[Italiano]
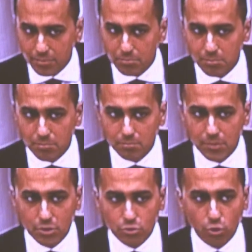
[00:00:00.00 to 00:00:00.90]
Mm,
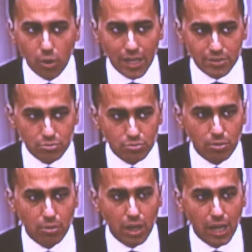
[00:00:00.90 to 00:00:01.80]
io do
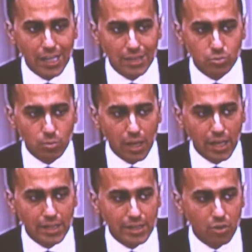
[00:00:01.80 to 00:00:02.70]
atto
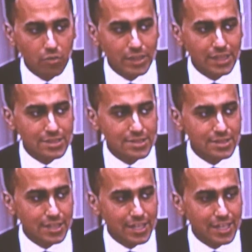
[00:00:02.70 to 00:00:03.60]
all'attuale governance
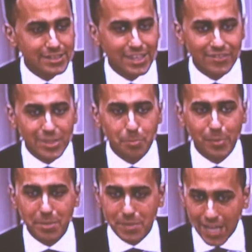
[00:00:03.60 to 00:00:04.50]
della RAI di aver
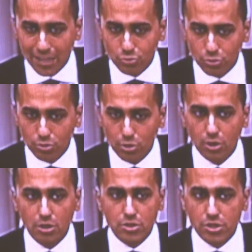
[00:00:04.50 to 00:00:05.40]
premiato
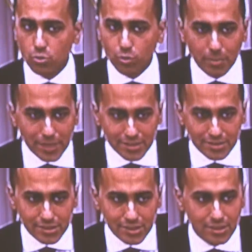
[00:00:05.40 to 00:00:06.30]

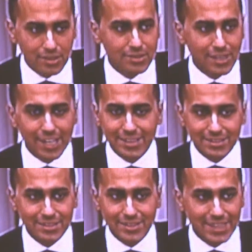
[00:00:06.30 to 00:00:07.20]
sicuramente
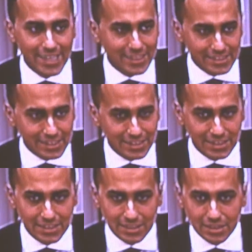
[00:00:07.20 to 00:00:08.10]
talenti interni.
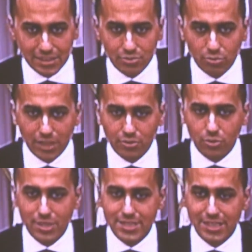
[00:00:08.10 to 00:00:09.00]
Eh, non,
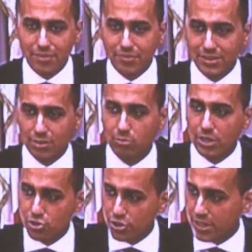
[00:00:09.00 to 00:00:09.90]
non, è stata fatta una
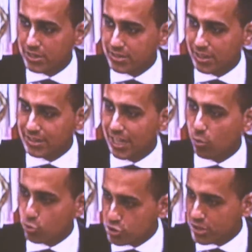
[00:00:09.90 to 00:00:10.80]
scelta da
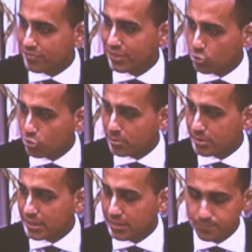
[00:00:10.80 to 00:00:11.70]
osservatore,
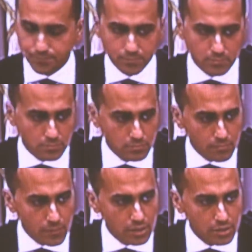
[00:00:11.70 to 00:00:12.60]
perché
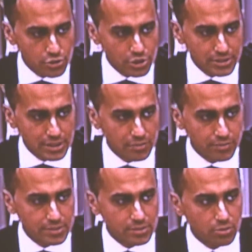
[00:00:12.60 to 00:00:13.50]
le scelte le hanno
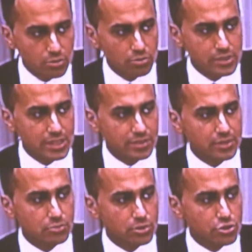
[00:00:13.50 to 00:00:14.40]
fatte loro, non è stata
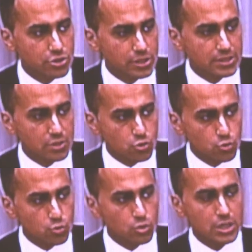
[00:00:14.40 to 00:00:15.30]
fatta una scelta
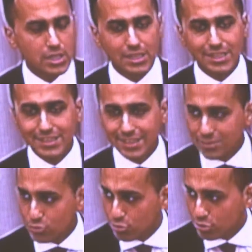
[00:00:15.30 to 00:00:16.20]
sui
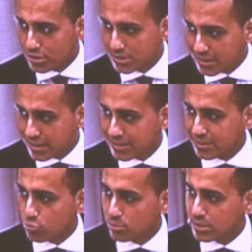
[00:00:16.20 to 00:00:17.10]
direttori di
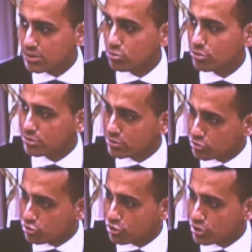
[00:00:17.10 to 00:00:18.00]
rete, sui direttori di
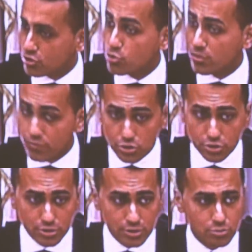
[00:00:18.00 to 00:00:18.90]
TG, sui vice
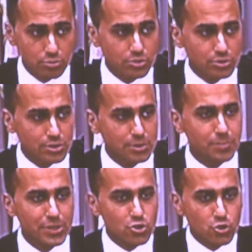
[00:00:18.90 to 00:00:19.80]
direttori di
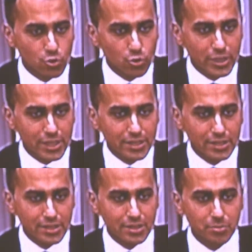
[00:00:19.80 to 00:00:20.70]

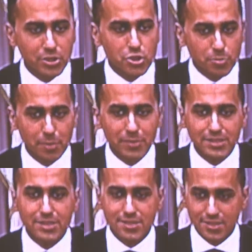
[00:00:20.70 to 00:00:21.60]
persone
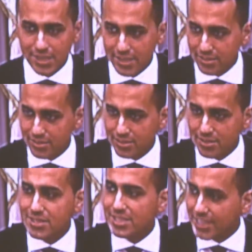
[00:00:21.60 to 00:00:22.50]
principalmente esterne.
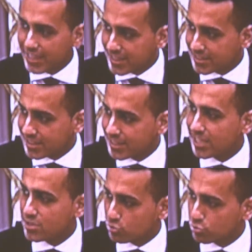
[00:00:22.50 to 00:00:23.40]
Si crede
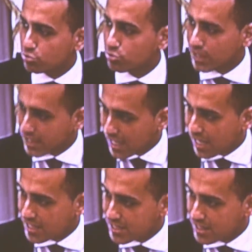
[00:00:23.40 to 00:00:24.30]
nella struttura
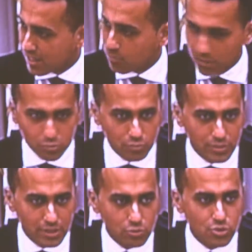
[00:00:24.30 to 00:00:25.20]
RAI, a quanto
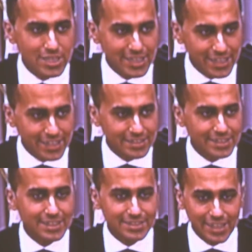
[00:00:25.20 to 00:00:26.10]
vedo, si crede
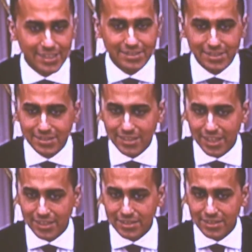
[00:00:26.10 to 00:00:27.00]
nei talenti
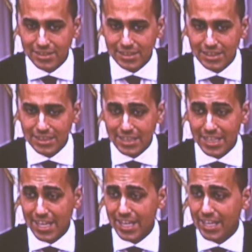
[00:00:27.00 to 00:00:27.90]
interni
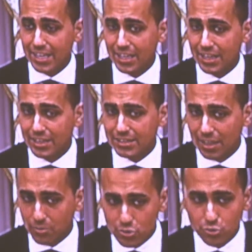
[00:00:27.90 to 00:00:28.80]
e eh, da
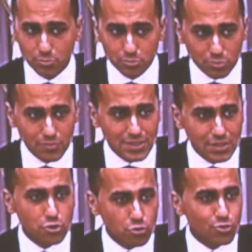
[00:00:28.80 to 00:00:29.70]
questo punto di vista
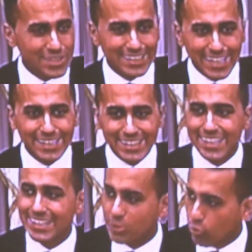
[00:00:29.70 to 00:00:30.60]
ci sono state anche
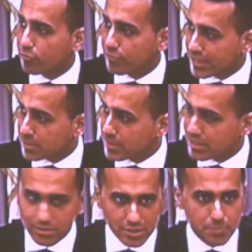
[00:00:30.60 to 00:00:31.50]
delle riconferme
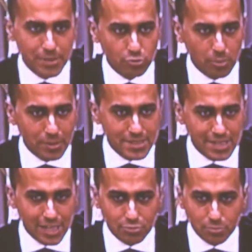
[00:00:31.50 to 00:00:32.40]
rispetto al
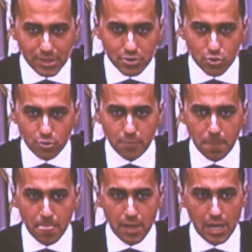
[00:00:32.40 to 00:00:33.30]
passato, penso
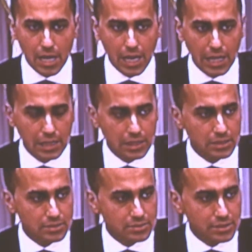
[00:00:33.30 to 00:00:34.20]
al
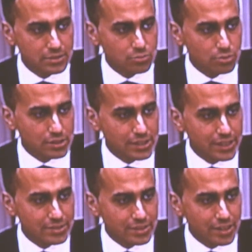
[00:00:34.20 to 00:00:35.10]
direttore di
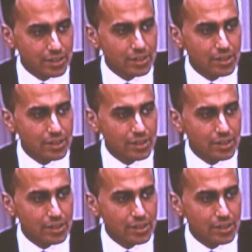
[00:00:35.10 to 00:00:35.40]
RAI 3.